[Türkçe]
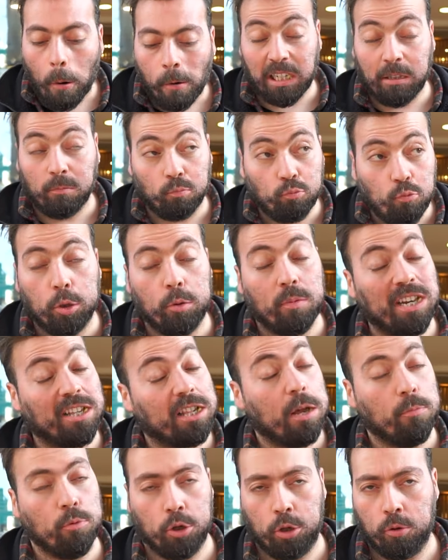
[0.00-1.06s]
Ben bunu
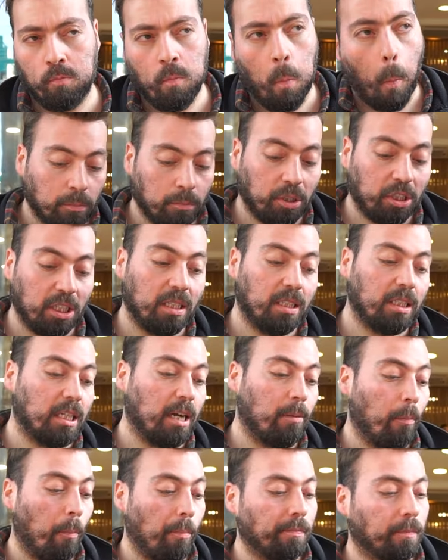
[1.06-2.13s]
beklemiyordum. Bir şey
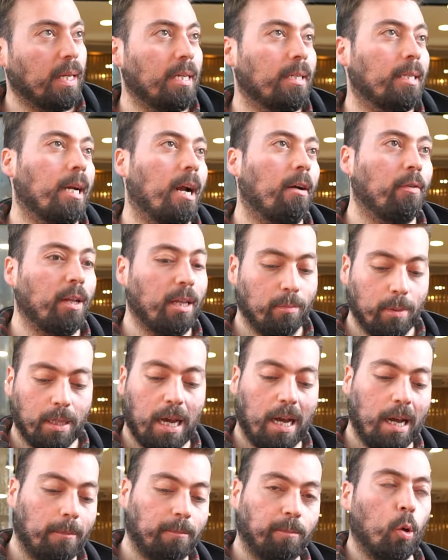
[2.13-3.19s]
diyeceğim. İtiraf edeyim mi?
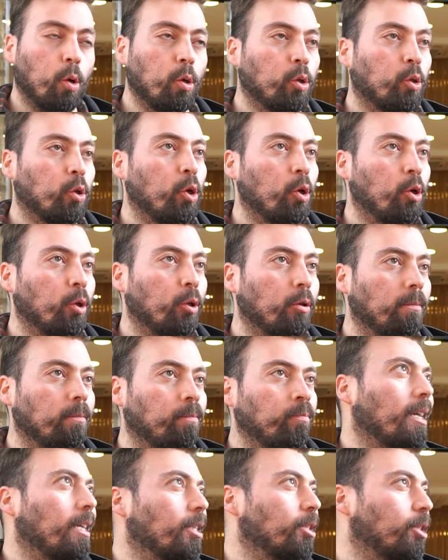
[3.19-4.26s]
Daha onu söylüyordum.
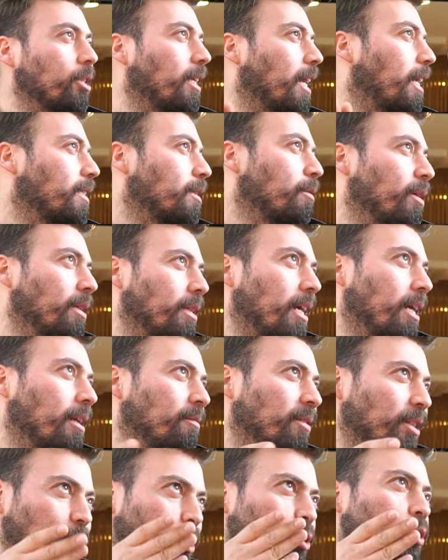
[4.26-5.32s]
Arkadaşlar her zaman
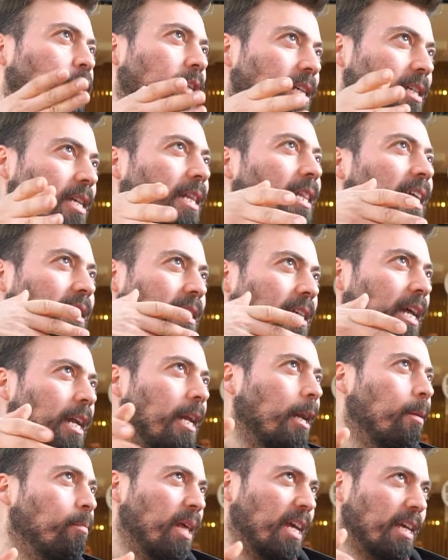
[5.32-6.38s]
e, izliyorsanız anlarsın yani
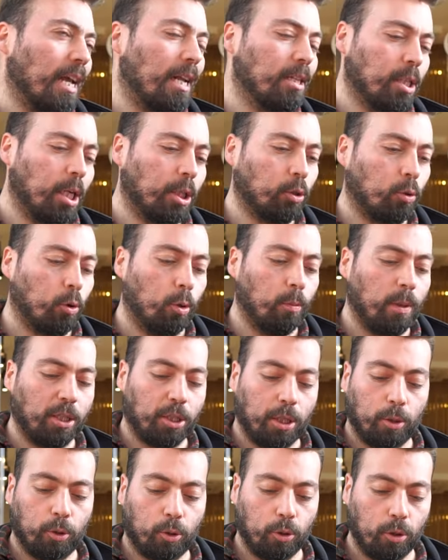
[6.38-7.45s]
elimden gelince açık olmaya
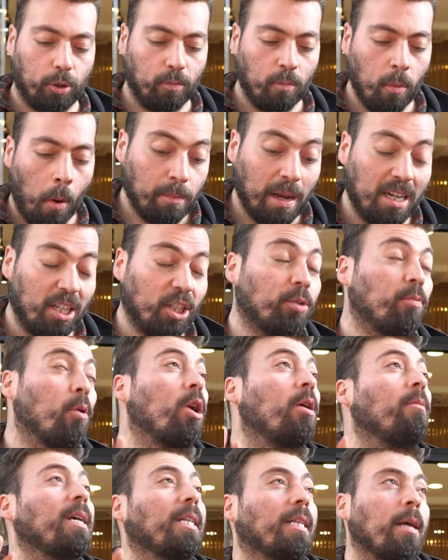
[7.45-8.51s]
çalışıyorum. Ben hiç
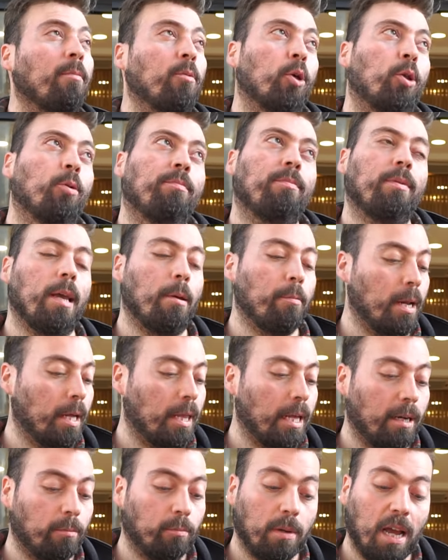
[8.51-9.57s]
böyle beklemiyordum. Yemin
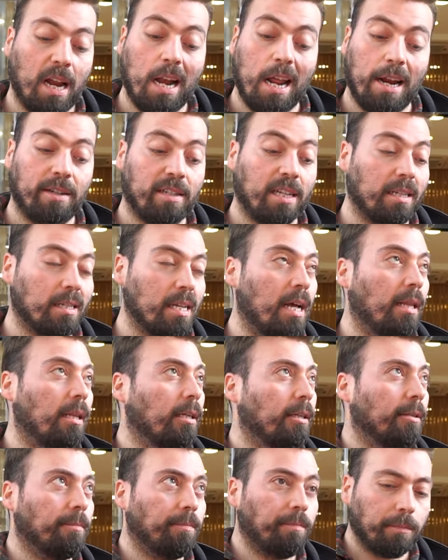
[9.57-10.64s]
ederim. Ellerinize
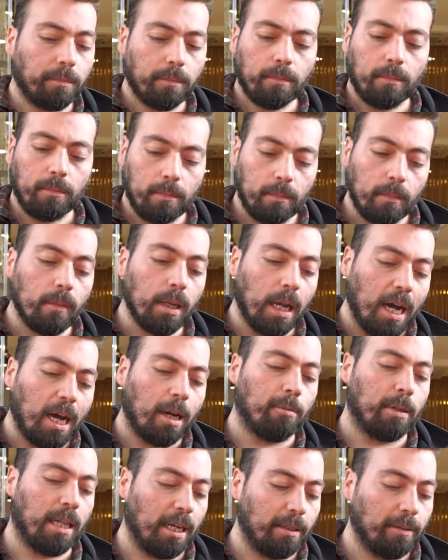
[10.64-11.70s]
sağlık.
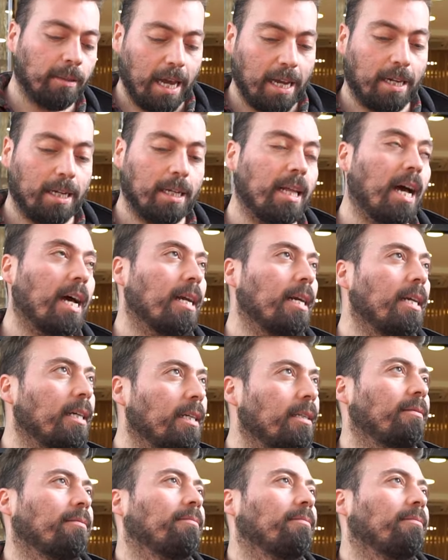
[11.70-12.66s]
Harbiden enginarlı.